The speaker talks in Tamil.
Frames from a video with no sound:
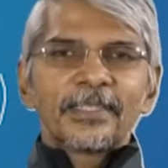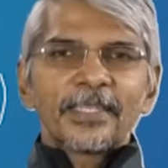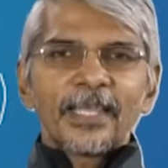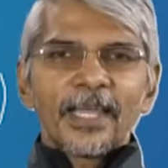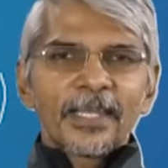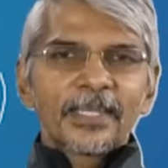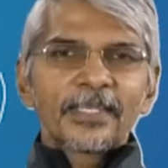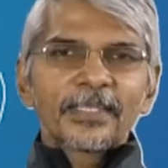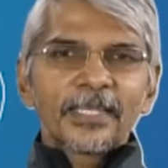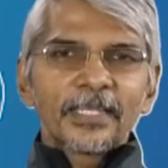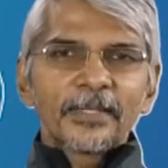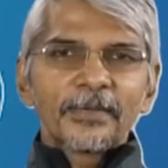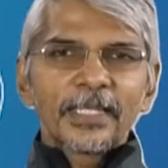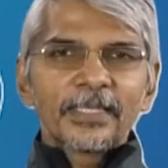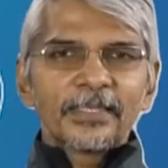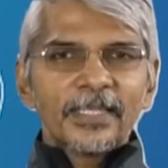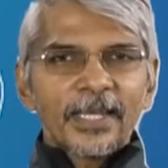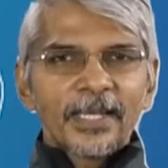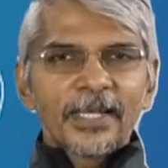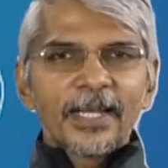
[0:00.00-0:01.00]
தலைக்கு தடவுற
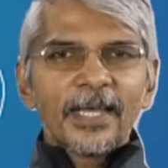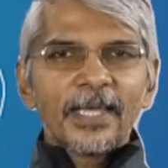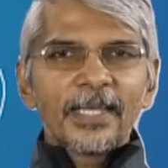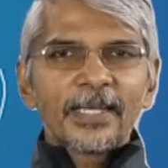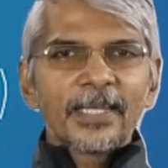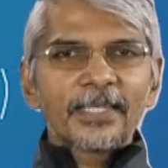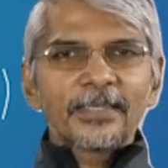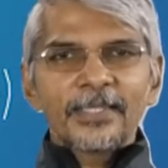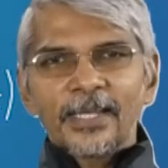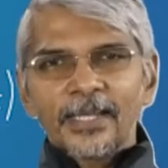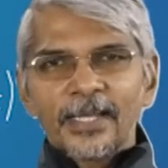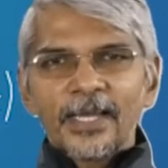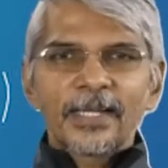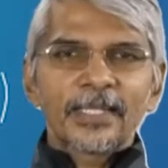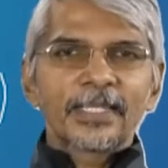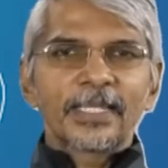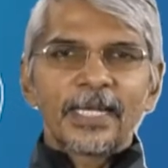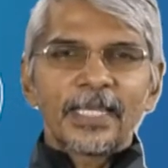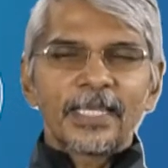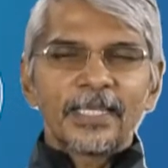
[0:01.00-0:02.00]
தேங்காய் எண்ணெய்
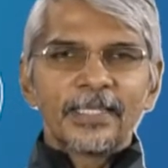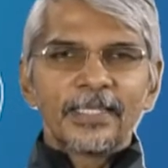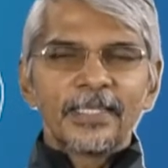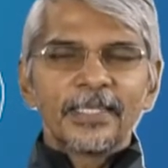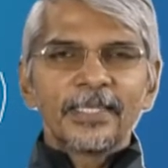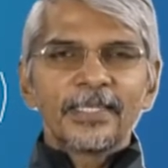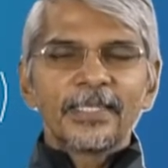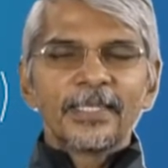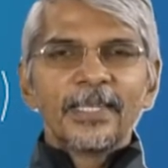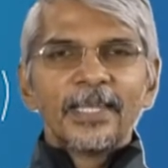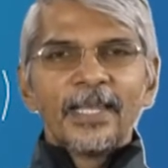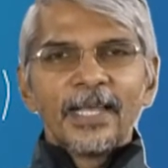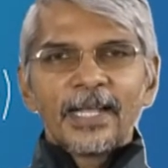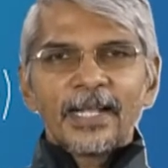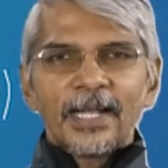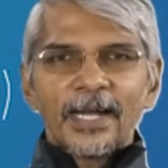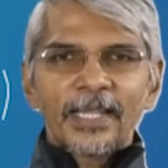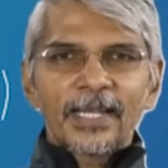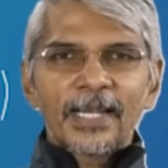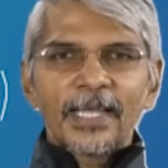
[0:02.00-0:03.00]
தேங்காயிலிருந்து கிடைக்குது
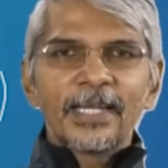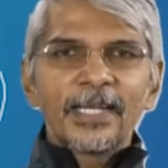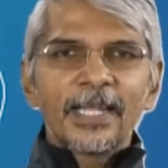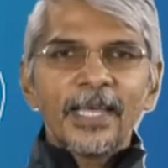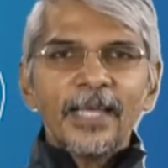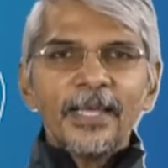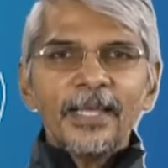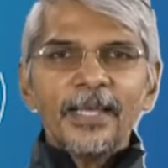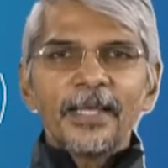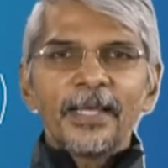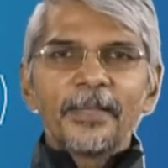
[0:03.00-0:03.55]
கடலை எண்ணெய்